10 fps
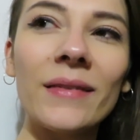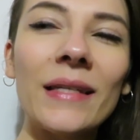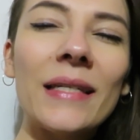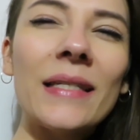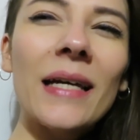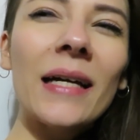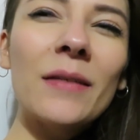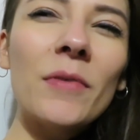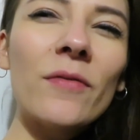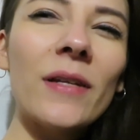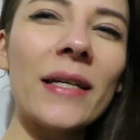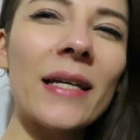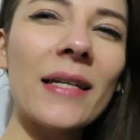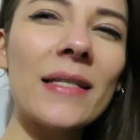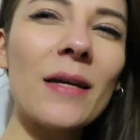ich dachte mir, vielleicht
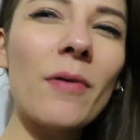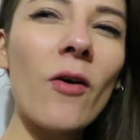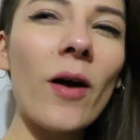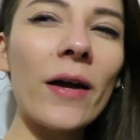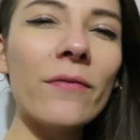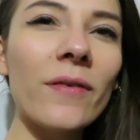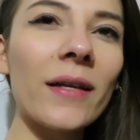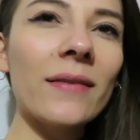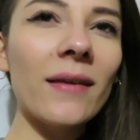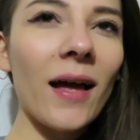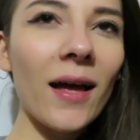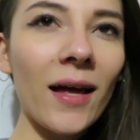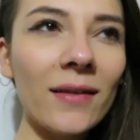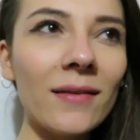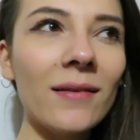kann das aber auch einfach
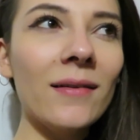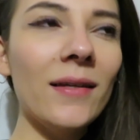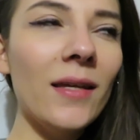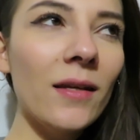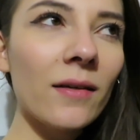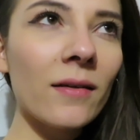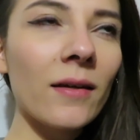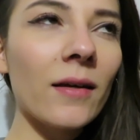daran liegen,